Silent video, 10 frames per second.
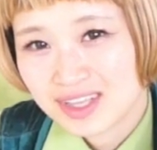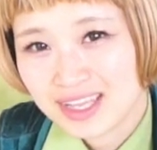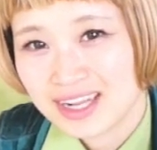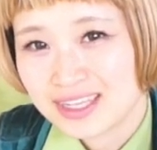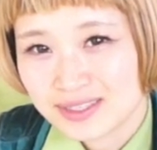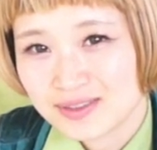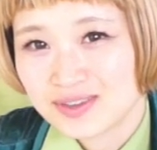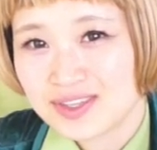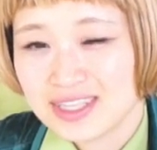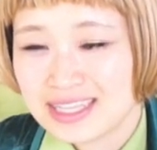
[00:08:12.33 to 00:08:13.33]

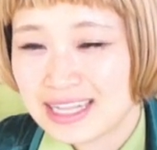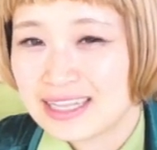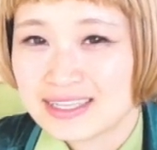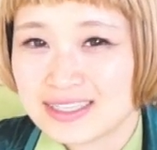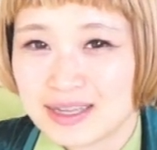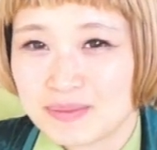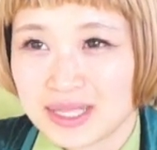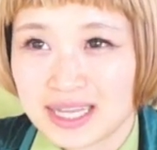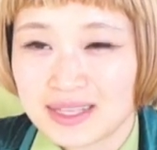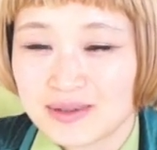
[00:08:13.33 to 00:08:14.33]
イラストなんですねま
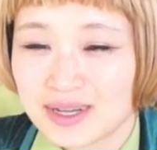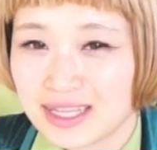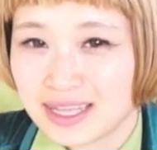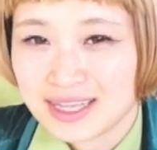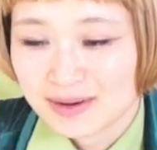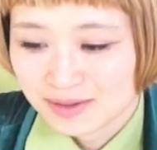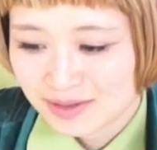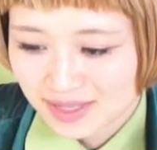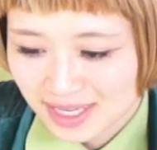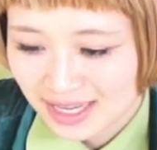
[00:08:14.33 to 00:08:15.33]
たどっかで披露す
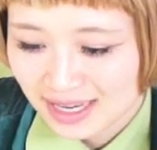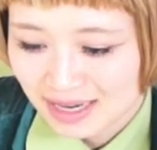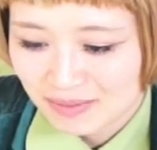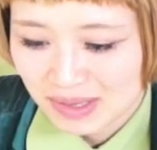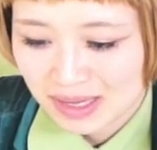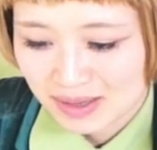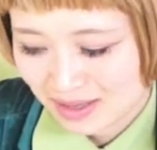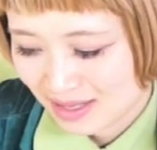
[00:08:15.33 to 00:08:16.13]
る機会があれば